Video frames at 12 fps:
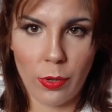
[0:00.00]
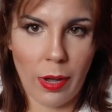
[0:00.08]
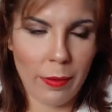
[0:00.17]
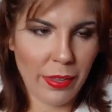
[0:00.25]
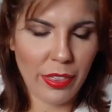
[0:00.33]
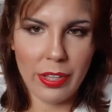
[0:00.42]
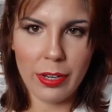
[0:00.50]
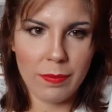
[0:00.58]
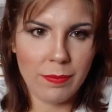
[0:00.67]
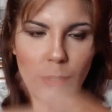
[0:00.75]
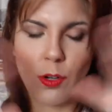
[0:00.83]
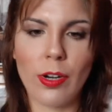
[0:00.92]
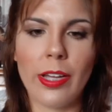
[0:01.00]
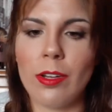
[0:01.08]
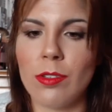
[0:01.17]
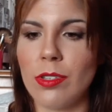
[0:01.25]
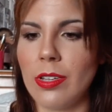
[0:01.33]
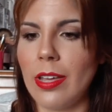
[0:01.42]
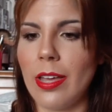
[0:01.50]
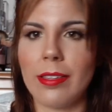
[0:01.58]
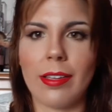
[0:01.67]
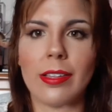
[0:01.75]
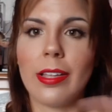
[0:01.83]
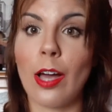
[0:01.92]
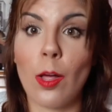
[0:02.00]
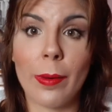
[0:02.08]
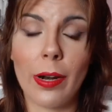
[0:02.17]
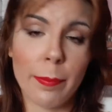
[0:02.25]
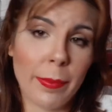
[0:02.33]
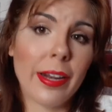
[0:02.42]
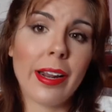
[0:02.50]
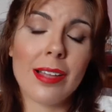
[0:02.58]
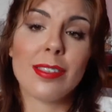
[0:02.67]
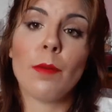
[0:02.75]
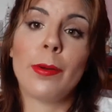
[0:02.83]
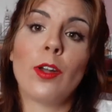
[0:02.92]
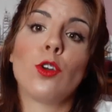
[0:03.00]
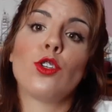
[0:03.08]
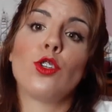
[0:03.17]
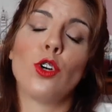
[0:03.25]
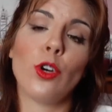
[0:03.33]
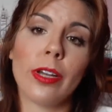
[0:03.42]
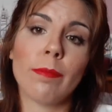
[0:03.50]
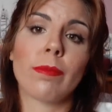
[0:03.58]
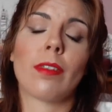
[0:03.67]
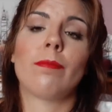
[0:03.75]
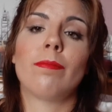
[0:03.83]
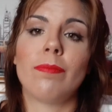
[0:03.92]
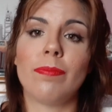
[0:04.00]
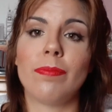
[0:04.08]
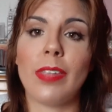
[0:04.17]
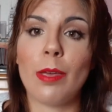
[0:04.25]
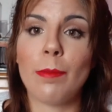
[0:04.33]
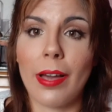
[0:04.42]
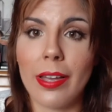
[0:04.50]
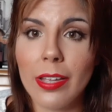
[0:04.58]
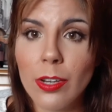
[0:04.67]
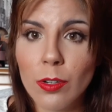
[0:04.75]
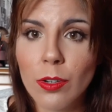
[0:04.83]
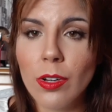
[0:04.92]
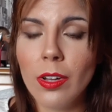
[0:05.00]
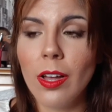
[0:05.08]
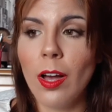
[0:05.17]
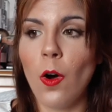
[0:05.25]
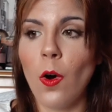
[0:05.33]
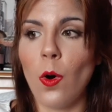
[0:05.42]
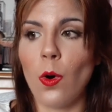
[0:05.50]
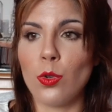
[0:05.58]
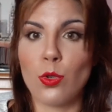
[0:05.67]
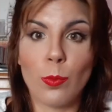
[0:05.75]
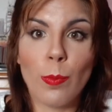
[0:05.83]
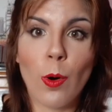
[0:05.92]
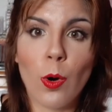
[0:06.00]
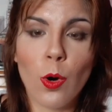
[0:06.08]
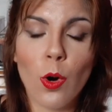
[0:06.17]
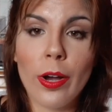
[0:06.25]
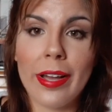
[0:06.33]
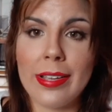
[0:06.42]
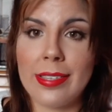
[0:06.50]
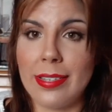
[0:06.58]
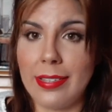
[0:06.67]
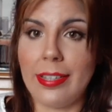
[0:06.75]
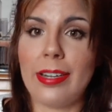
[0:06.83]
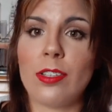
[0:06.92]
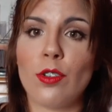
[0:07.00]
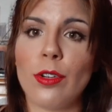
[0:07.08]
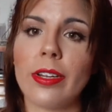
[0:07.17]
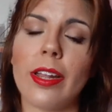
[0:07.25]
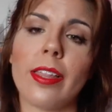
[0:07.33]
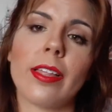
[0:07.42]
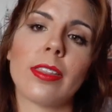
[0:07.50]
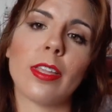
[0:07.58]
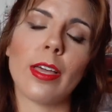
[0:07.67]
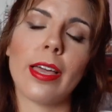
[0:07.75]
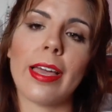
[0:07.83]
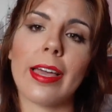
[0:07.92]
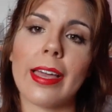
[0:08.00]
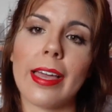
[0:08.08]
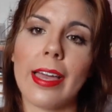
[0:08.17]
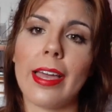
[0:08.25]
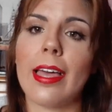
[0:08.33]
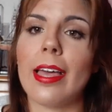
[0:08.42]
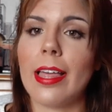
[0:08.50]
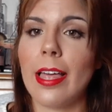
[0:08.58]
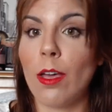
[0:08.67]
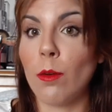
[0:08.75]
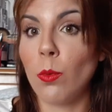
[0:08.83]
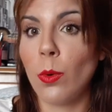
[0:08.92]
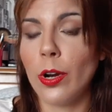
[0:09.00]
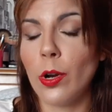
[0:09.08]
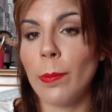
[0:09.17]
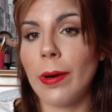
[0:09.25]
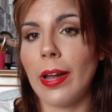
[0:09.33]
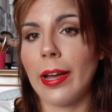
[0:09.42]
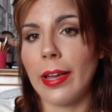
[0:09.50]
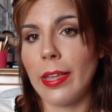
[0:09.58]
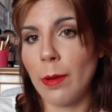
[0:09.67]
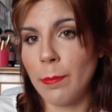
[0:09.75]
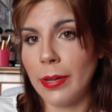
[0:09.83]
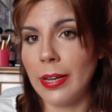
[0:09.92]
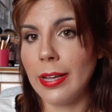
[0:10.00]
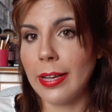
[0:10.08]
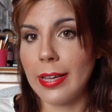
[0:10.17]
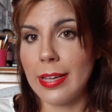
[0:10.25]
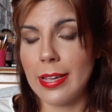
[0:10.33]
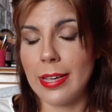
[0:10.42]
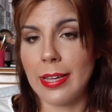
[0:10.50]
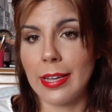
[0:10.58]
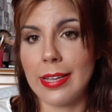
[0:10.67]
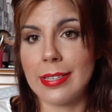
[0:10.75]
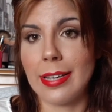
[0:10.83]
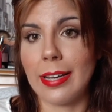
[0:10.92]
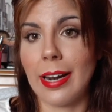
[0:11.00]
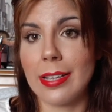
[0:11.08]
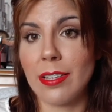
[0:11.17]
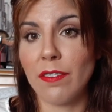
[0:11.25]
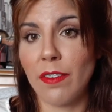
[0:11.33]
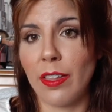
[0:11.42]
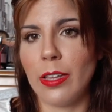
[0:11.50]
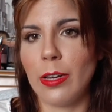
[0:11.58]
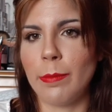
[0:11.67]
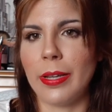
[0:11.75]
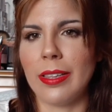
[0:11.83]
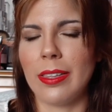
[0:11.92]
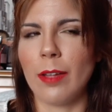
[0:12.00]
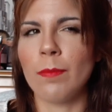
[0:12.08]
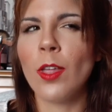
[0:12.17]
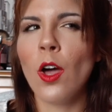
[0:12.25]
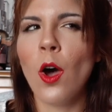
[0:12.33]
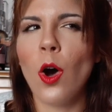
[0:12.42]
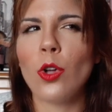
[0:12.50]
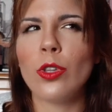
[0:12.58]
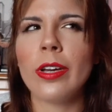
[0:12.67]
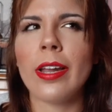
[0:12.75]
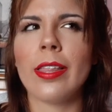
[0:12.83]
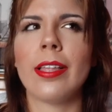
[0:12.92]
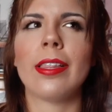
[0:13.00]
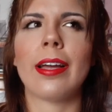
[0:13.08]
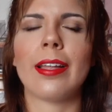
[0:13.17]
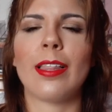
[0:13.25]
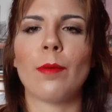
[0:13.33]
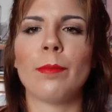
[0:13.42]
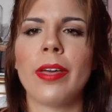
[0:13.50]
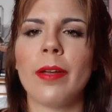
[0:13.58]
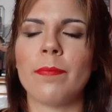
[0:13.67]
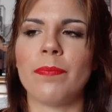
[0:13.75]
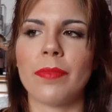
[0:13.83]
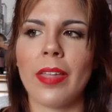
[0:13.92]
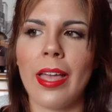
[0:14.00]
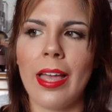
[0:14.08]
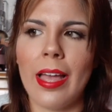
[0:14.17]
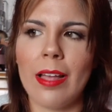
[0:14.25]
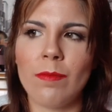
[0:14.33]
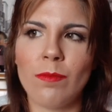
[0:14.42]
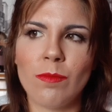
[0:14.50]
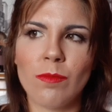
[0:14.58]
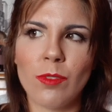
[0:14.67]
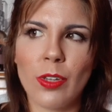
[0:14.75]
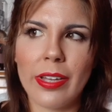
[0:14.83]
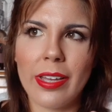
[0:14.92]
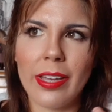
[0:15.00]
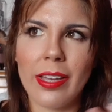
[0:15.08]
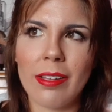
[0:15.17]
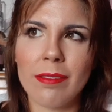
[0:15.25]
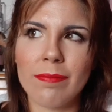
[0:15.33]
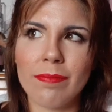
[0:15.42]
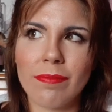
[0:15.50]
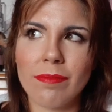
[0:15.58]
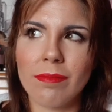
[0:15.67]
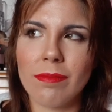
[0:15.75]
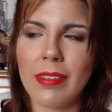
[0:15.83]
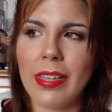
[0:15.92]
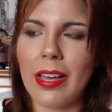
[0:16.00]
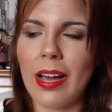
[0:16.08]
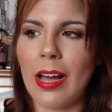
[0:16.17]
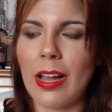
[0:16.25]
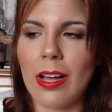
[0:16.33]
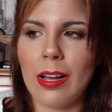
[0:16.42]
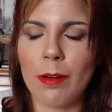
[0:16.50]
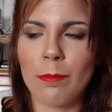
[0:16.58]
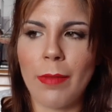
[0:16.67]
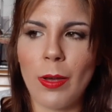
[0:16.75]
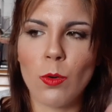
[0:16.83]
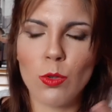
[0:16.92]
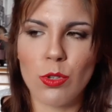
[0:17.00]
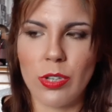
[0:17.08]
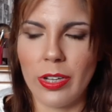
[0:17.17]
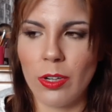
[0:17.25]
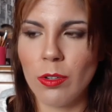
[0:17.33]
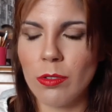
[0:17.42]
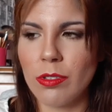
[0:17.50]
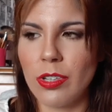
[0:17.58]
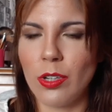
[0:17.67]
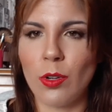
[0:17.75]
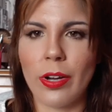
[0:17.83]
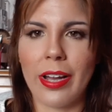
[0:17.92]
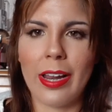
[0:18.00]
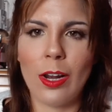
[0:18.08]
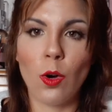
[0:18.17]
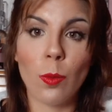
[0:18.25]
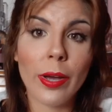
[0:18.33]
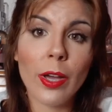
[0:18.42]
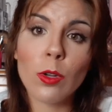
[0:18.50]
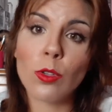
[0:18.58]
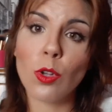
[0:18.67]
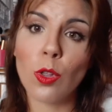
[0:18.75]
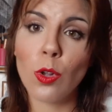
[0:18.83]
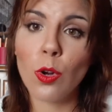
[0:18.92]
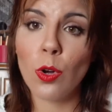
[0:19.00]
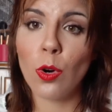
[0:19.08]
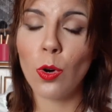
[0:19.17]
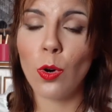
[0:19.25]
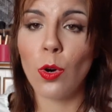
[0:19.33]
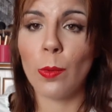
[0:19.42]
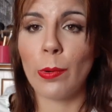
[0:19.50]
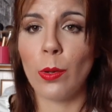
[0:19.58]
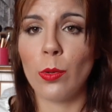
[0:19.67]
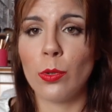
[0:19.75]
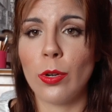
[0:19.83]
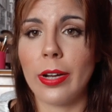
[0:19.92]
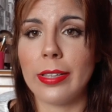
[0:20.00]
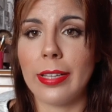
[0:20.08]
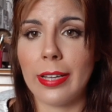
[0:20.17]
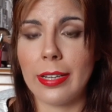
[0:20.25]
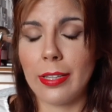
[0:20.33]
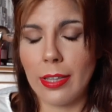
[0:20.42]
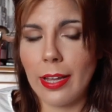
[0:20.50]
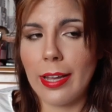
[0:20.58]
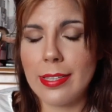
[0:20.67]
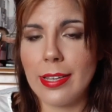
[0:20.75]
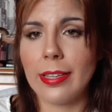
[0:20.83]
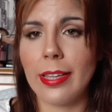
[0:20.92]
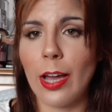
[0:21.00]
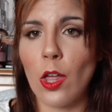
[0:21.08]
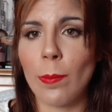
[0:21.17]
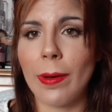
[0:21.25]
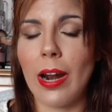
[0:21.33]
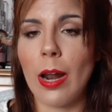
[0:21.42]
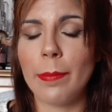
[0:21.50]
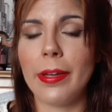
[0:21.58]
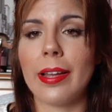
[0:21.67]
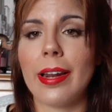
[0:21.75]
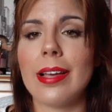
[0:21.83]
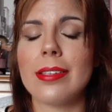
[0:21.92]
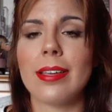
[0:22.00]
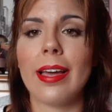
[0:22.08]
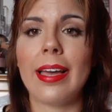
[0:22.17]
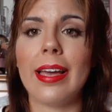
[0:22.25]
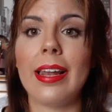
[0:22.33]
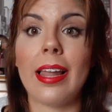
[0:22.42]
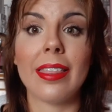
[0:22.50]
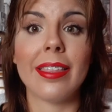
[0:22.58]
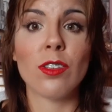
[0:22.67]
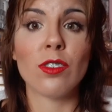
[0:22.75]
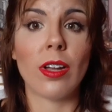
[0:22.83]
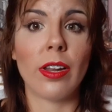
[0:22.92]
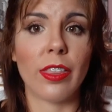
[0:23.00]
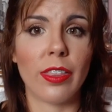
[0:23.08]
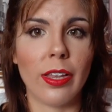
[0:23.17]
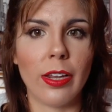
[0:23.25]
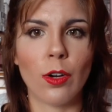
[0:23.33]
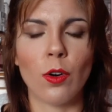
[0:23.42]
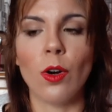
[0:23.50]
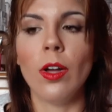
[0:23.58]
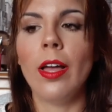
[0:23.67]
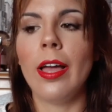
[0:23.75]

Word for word: A veces no leo si está indicado para piel grasa, pero yo mm, imagino o supongo que si tiene esos ingredientes es que es bueno para aquellas pieles que, que se engrasan fácilmente. Otro ingrediente que también mm, no es que diga me guste, ¿no? Sino que lo veo en todos los, productos que, tiene, que está indicado para la piel grasa, es el ácido salicílico.